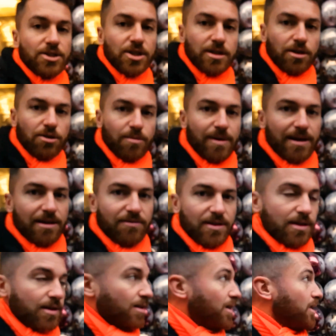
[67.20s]
gente normale
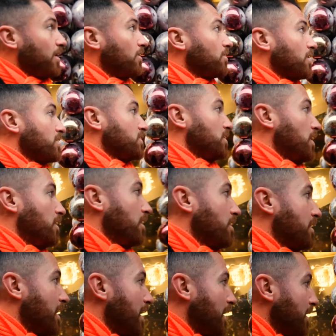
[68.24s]
vede delle decorazioni di
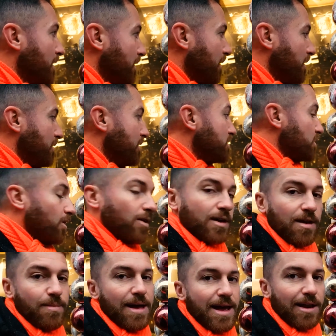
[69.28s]
Natale e dice oh
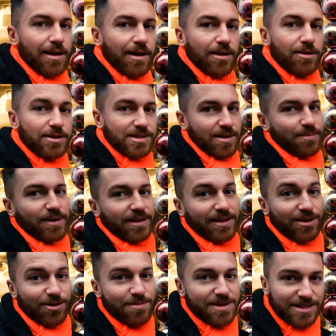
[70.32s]
che belle, noi stiamo
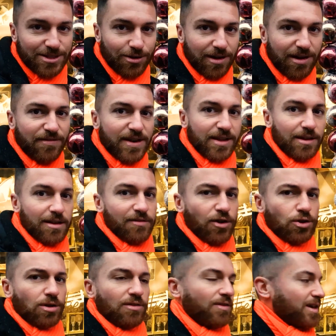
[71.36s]
perdendo mezz'ora a fare delle
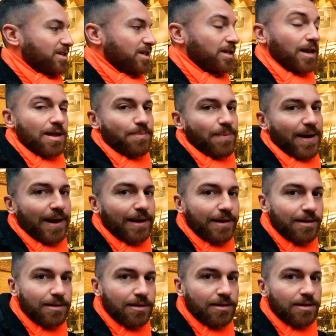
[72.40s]
foto riflessi nelle palle
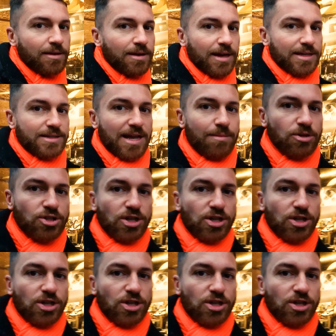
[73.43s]
no, e stiamo